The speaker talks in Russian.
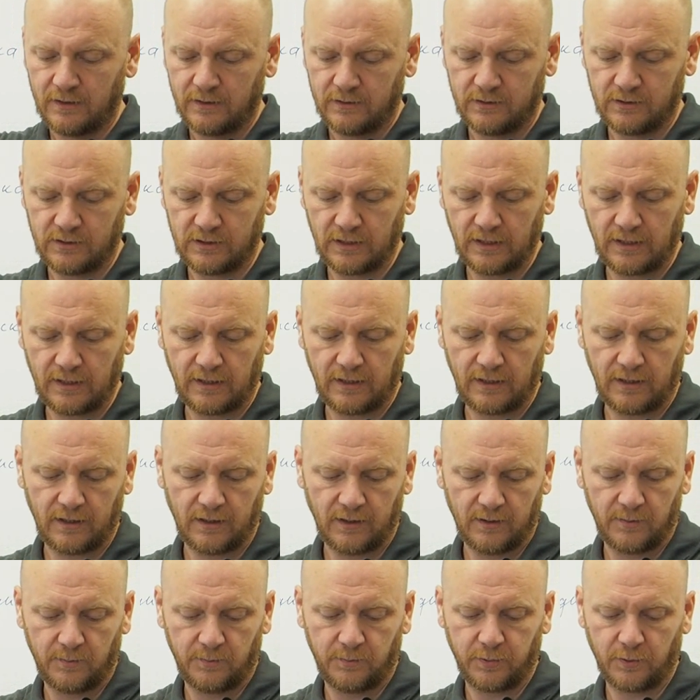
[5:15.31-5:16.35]

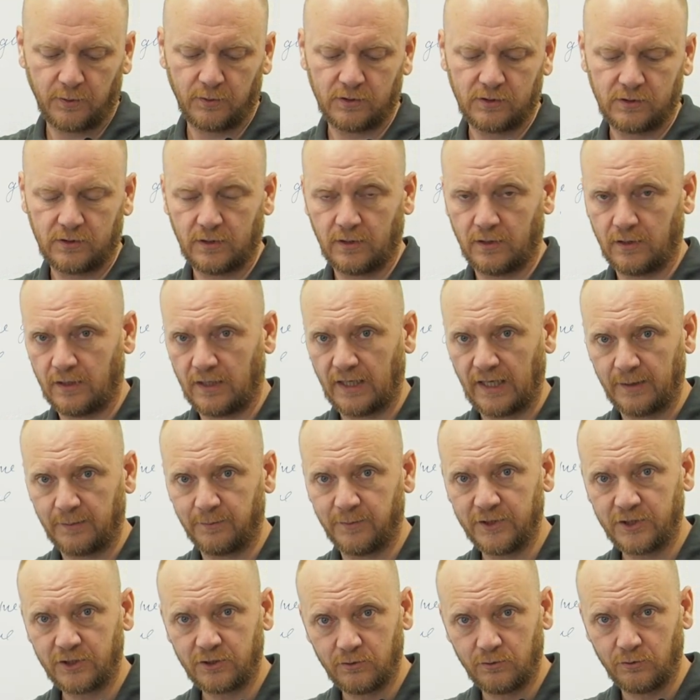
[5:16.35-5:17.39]
за просто
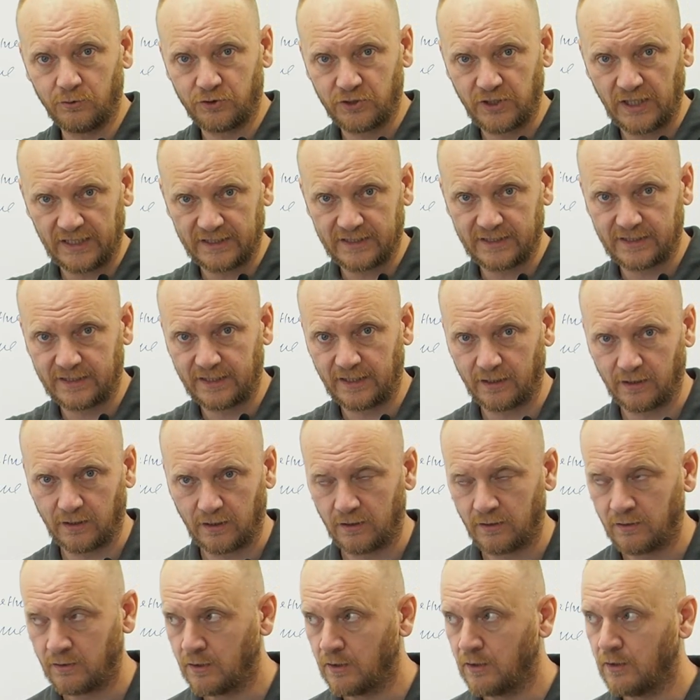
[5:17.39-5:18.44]
обычную часть тела,